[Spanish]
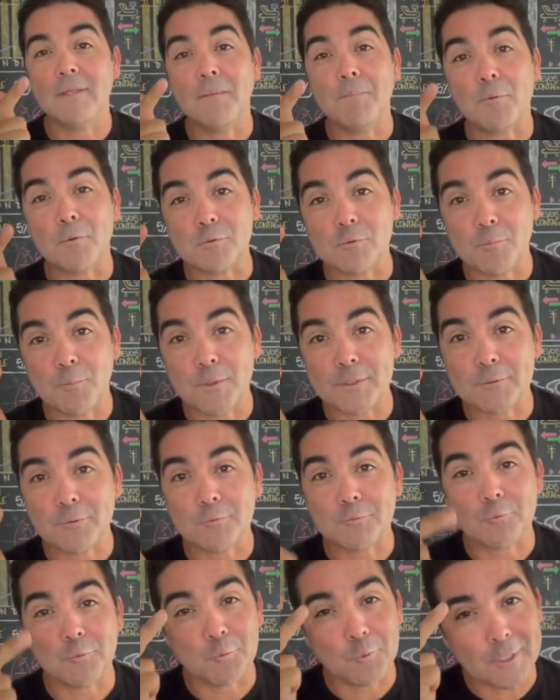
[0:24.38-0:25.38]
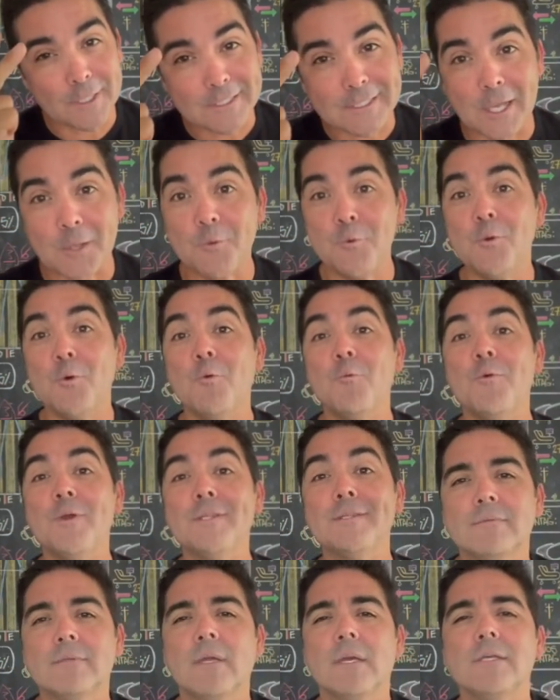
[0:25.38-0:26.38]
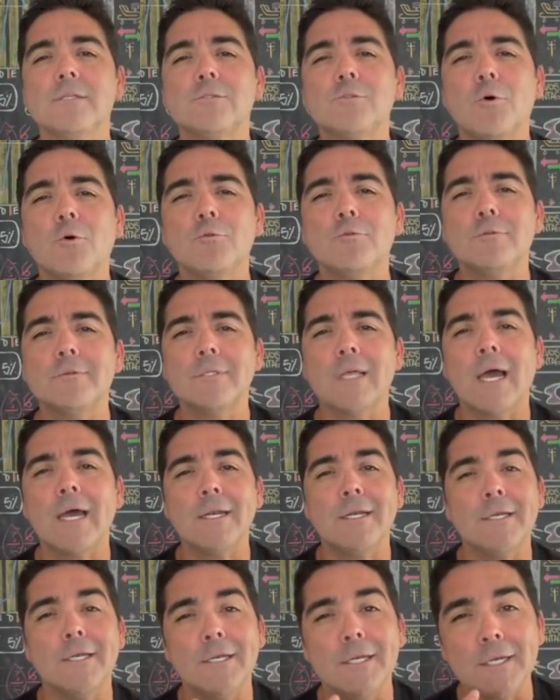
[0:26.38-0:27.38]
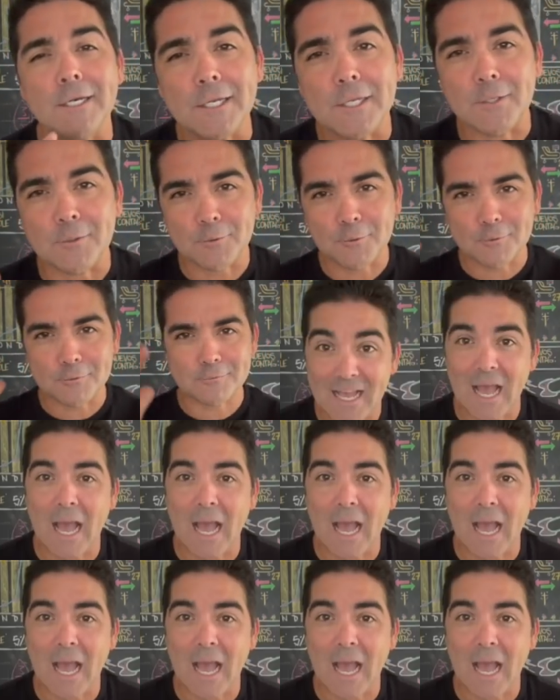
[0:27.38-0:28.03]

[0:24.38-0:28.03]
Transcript: y por supuesto tu desayuno buffet que son tan ricos.